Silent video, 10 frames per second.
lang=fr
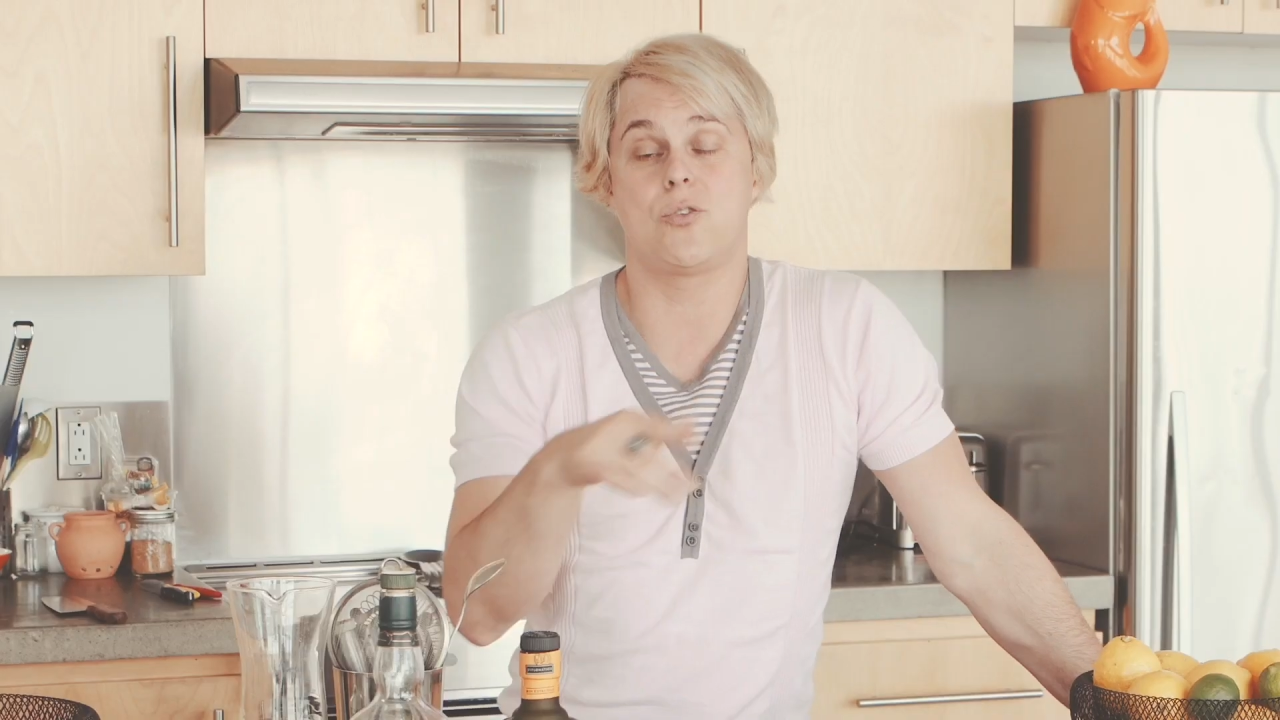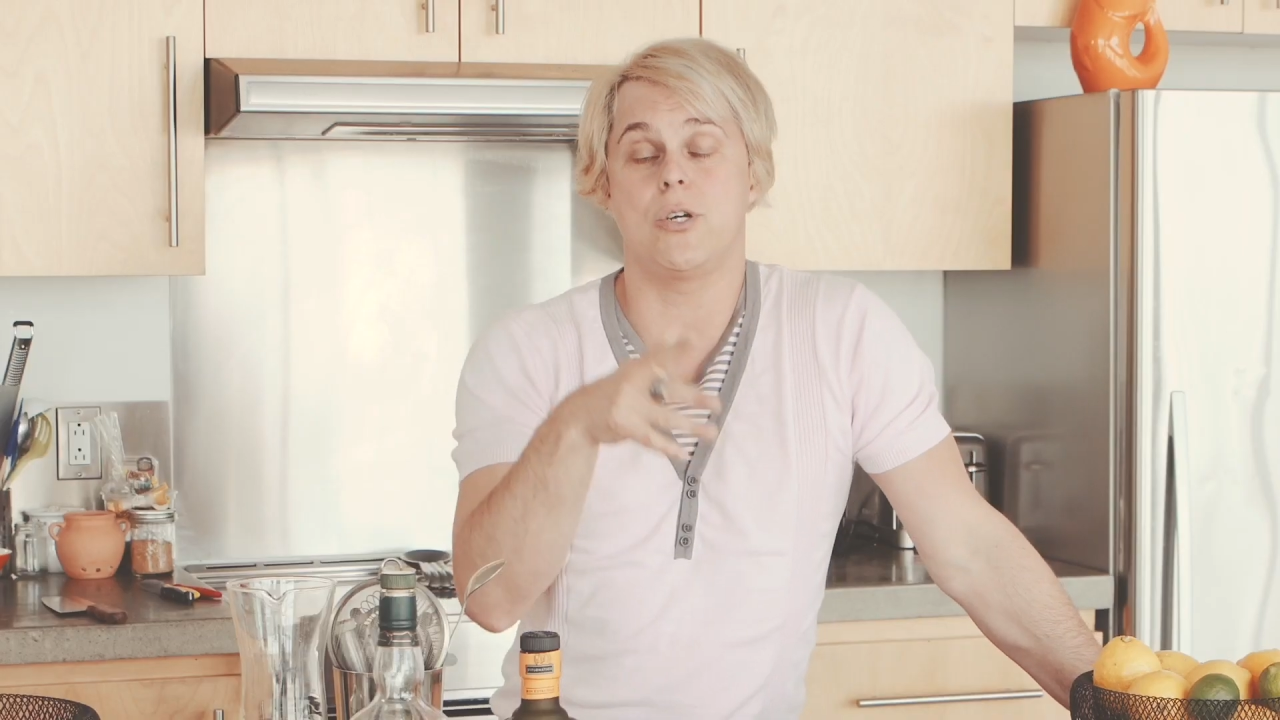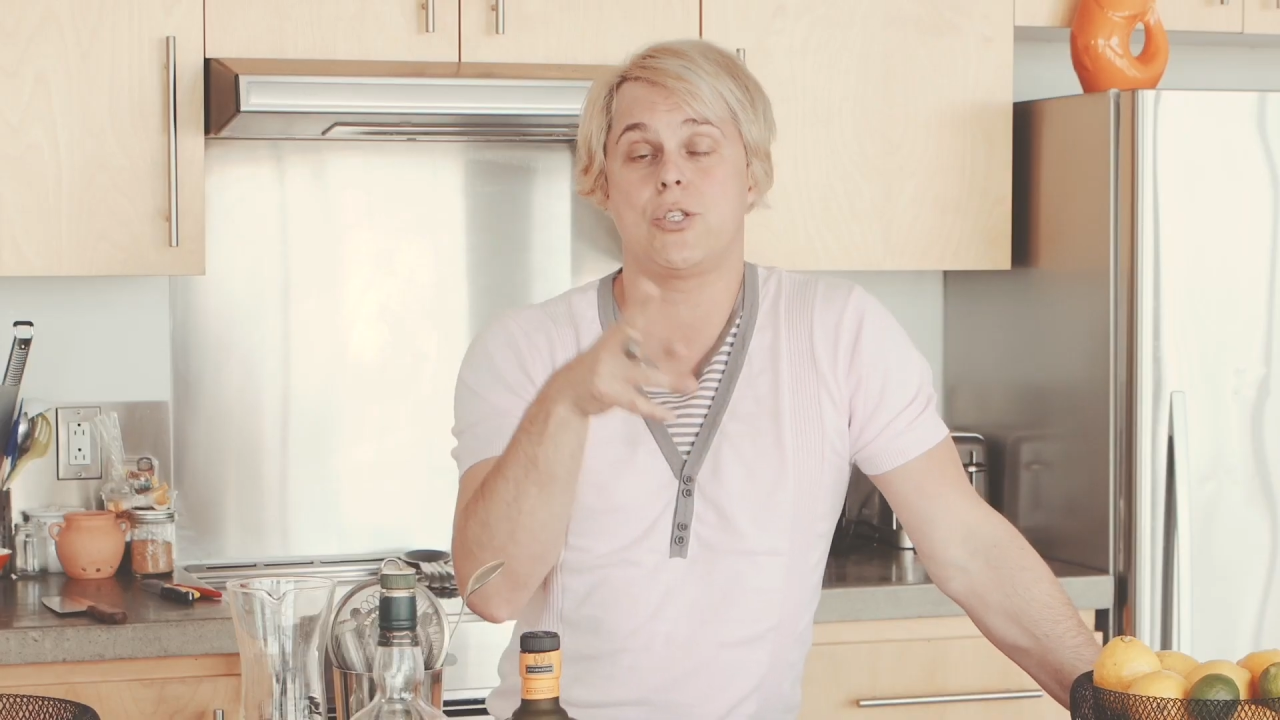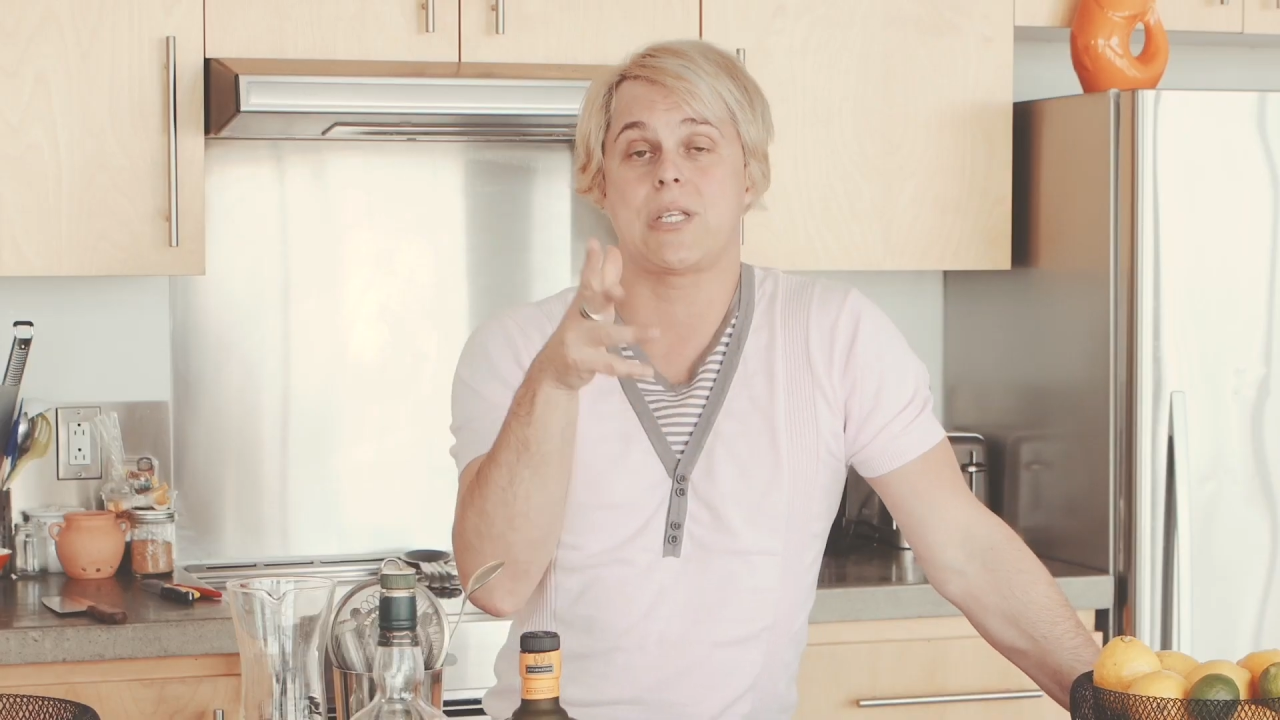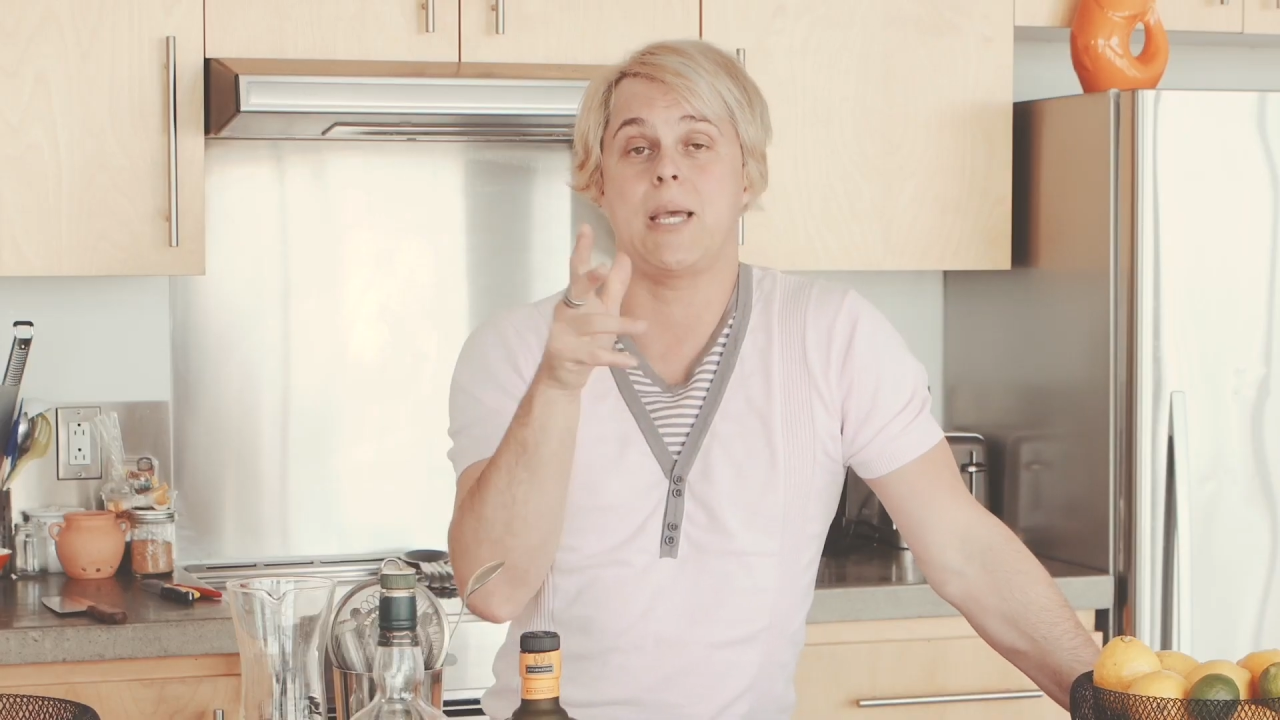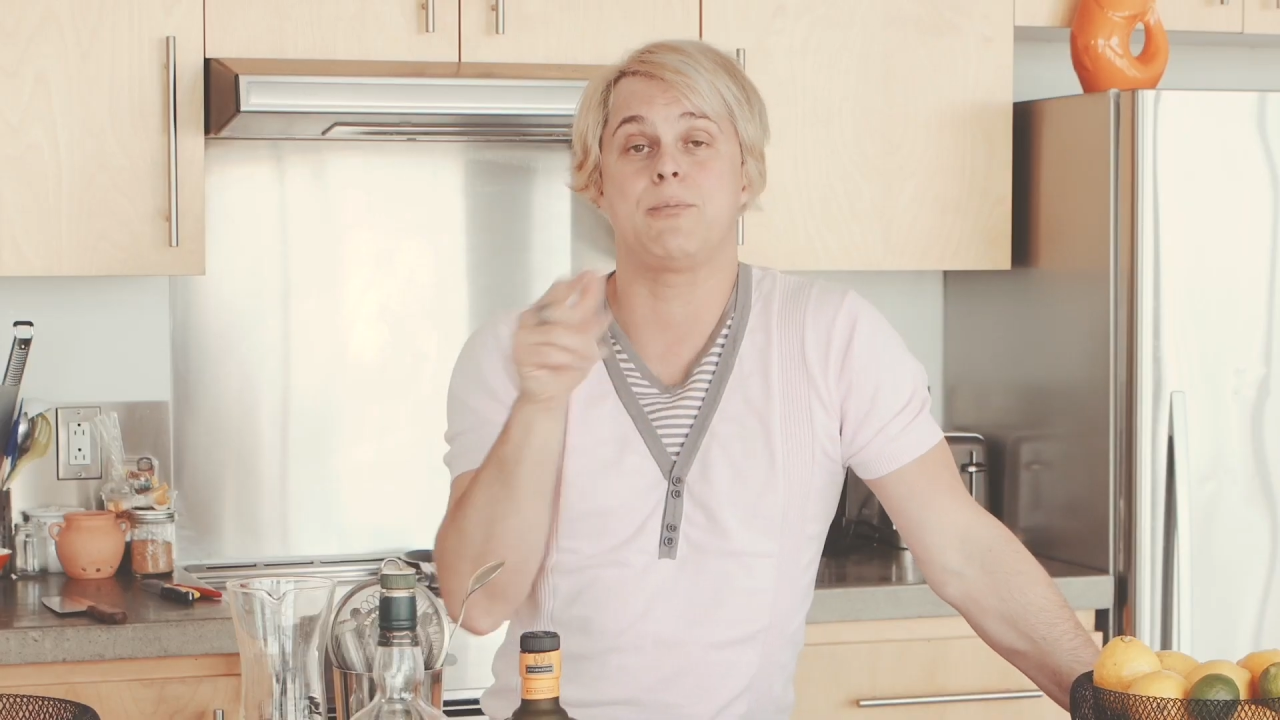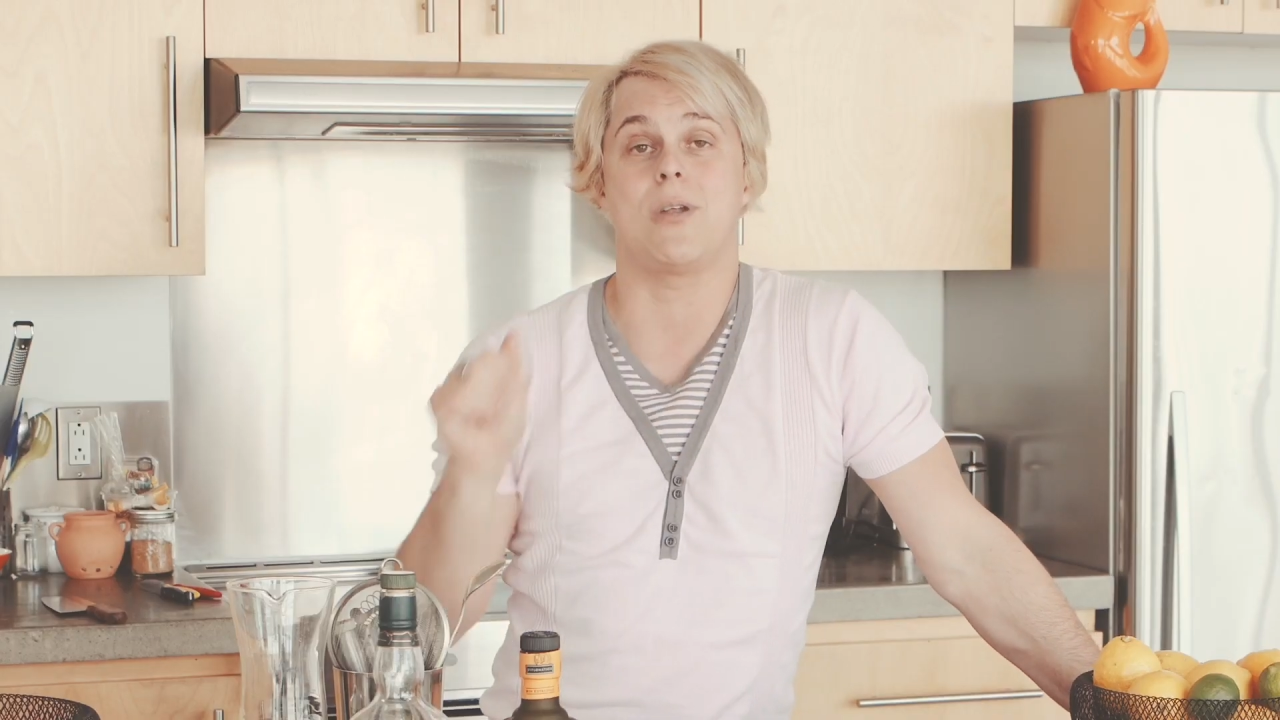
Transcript: toi, tu tripes